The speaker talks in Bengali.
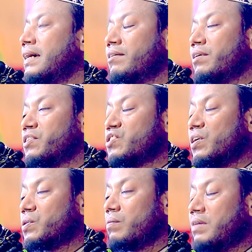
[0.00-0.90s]
এই
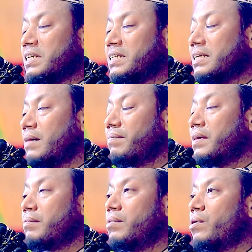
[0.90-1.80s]
যত বেশি
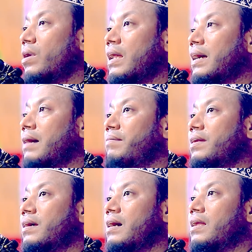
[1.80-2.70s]
আপনি মন
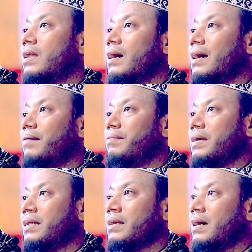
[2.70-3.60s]
লাগাবেন কান
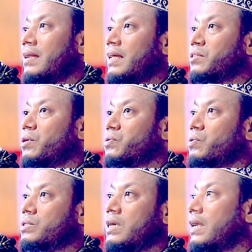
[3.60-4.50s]
লাগাবেন আল্লাহ তত
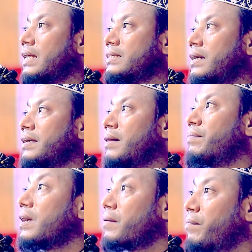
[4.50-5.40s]
তাড়াতাড়ি
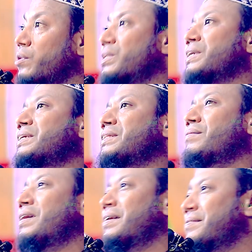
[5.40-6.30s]
আপনাকে পথ দেখিয়ে
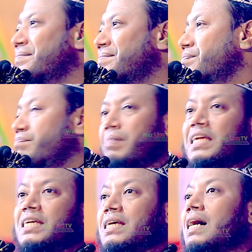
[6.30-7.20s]
দেবে
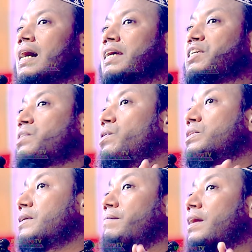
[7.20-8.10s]
বিশ্বাস
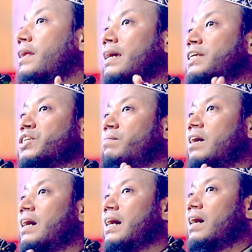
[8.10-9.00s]
করতে পারেন একশো
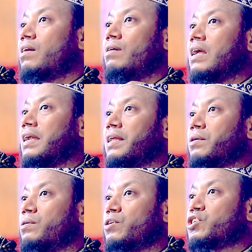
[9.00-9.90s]
ভাগ পারানের
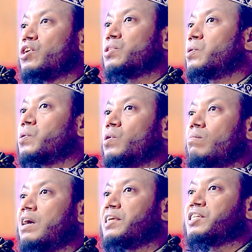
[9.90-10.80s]
কোন সতর্ক
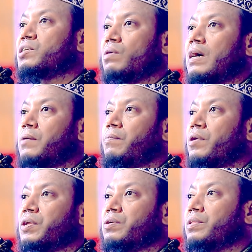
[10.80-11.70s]
বাণী শোনার
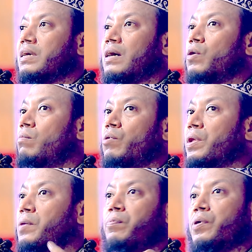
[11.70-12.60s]
পরে যদি কারো
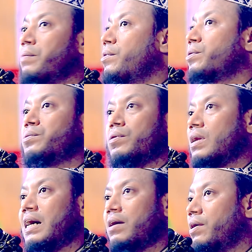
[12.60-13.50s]
মনের পরিবর্তন
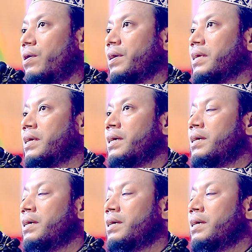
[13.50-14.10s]
না হয়